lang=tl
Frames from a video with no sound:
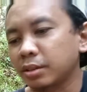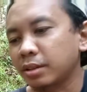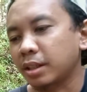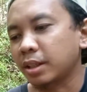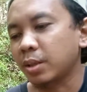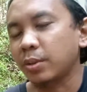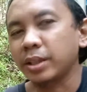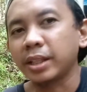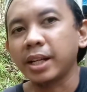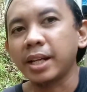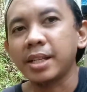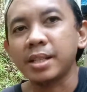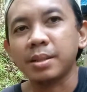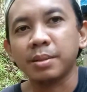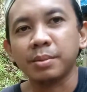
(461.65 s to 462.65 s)
katawan niya
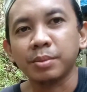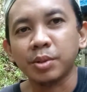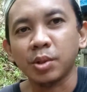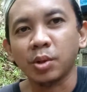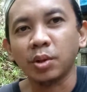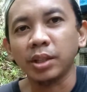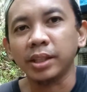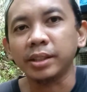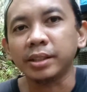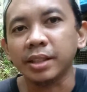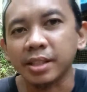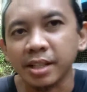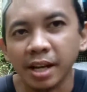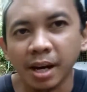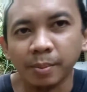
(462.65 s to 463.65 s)
guys solid
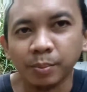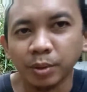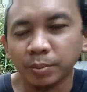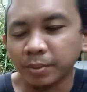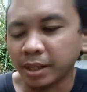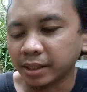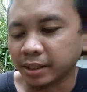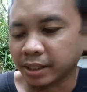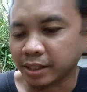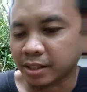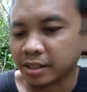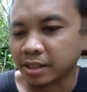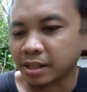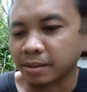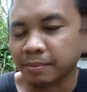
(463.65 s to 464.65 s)
kasi apple body
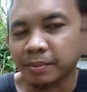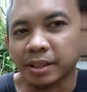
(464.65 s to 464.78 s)
kasi siya